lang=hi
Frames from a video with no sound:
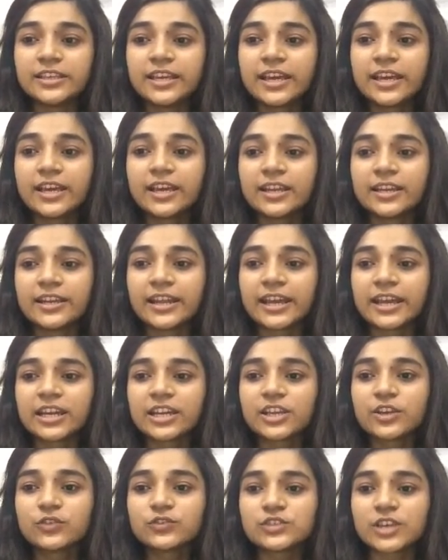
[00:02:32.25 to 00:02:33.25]
ये
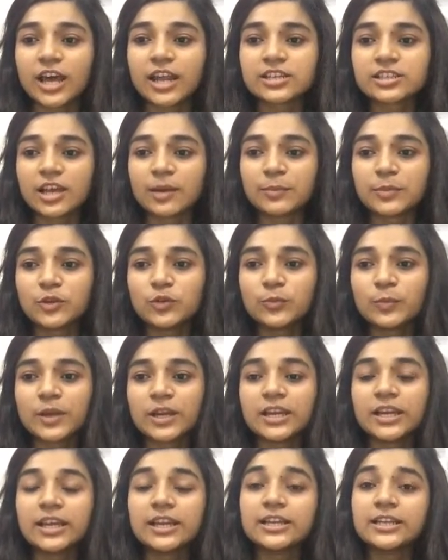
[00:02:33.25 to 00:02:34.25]
नेगेटिव चार्ज अपने
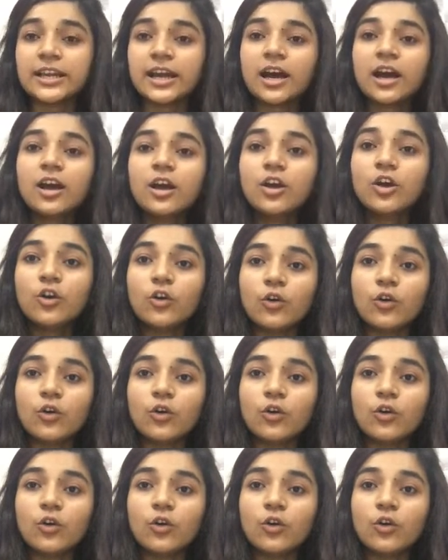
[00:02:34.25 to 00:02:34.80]
ऊपर ले लिया